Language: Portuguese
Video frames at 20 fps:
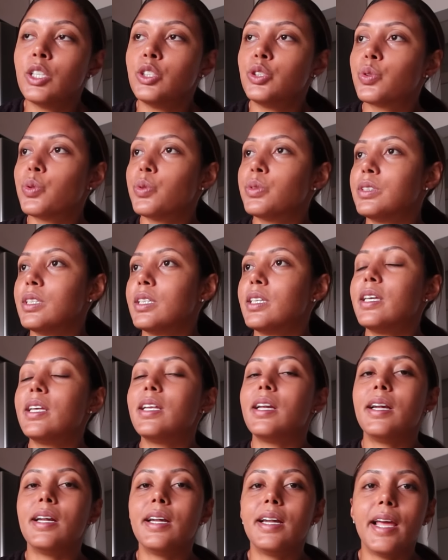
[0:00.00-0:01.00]
de
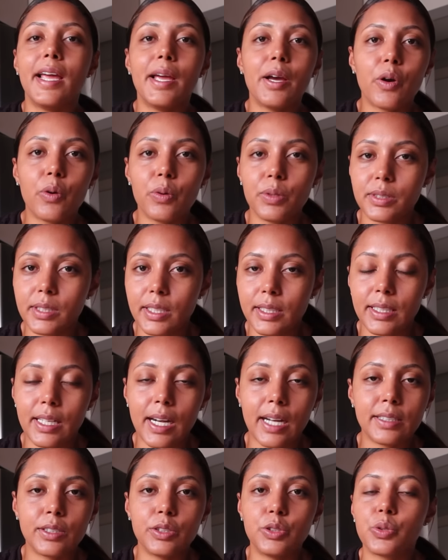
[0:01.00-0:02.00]
conseguir ler
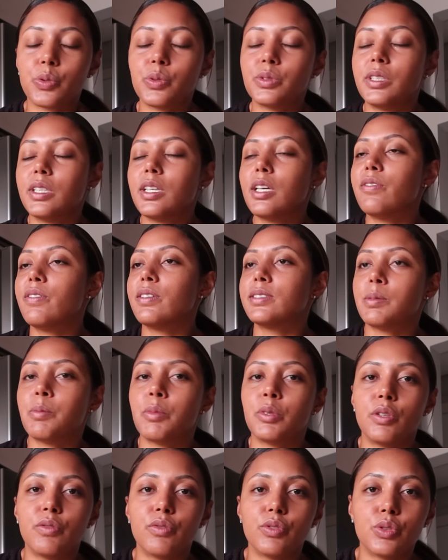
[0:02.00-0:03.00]
concentrada, de conseguir fazer
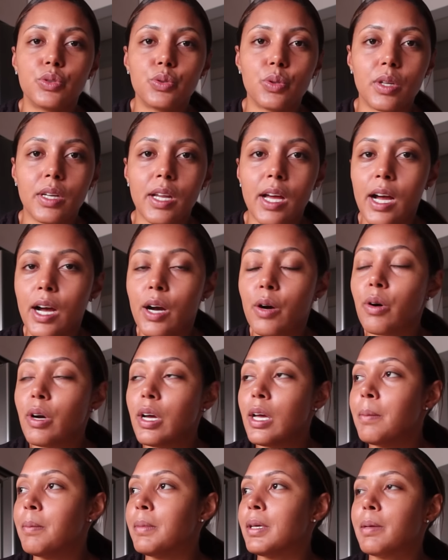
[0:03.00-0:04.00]
meu
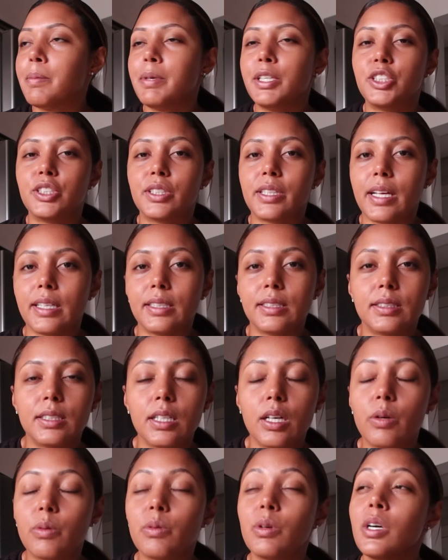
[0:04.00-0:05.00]
devocional, minha
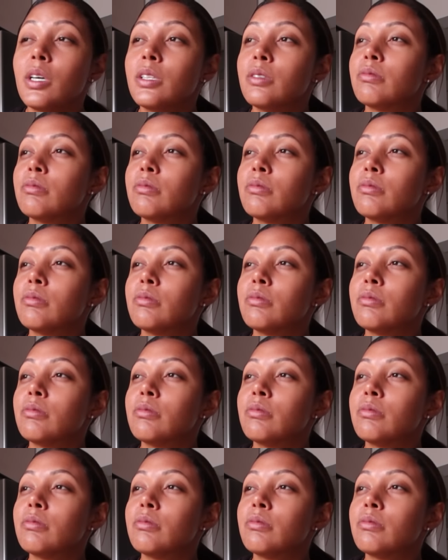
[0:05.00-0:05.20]
meditação,